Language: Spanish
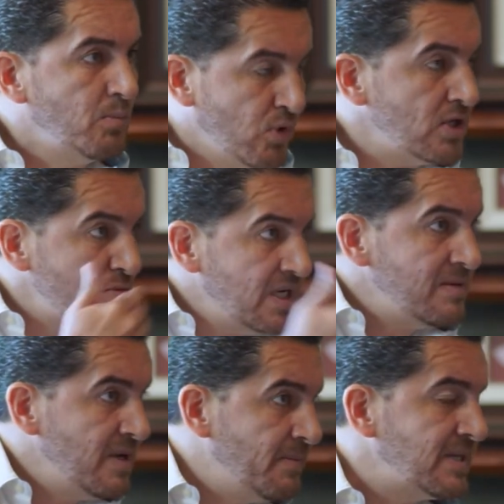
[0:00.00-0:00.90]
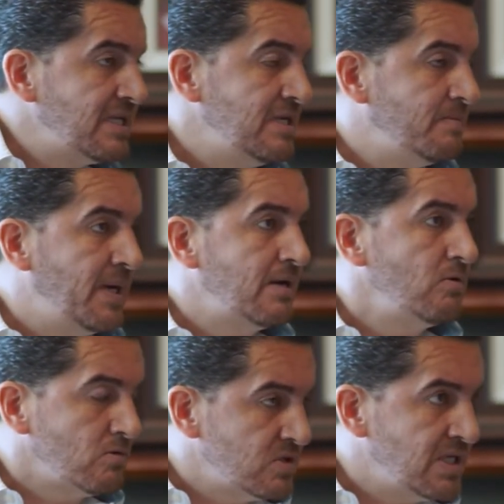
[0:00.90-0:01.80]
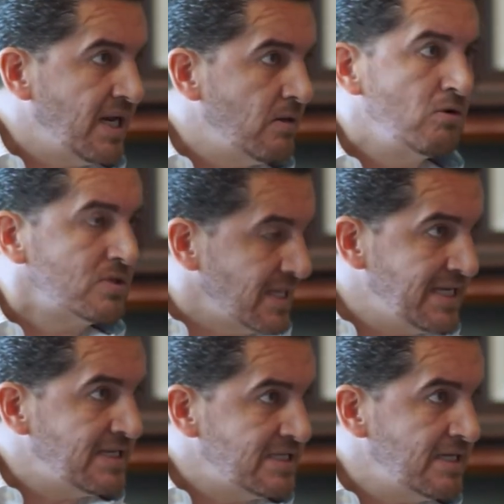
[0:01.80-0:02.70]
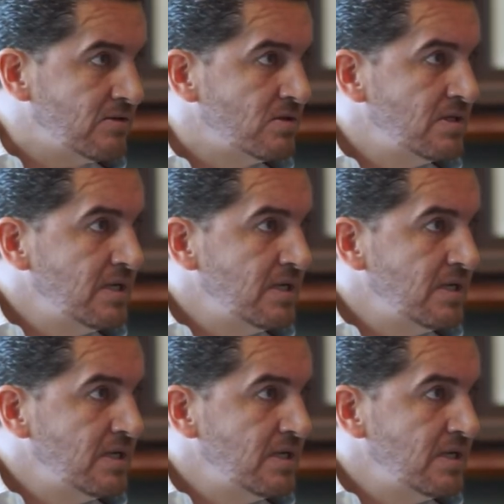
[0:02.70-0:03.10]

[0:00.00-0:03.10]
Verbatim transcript: Por eso me animé a participar, lo he consignado y lo seguiré diciendo.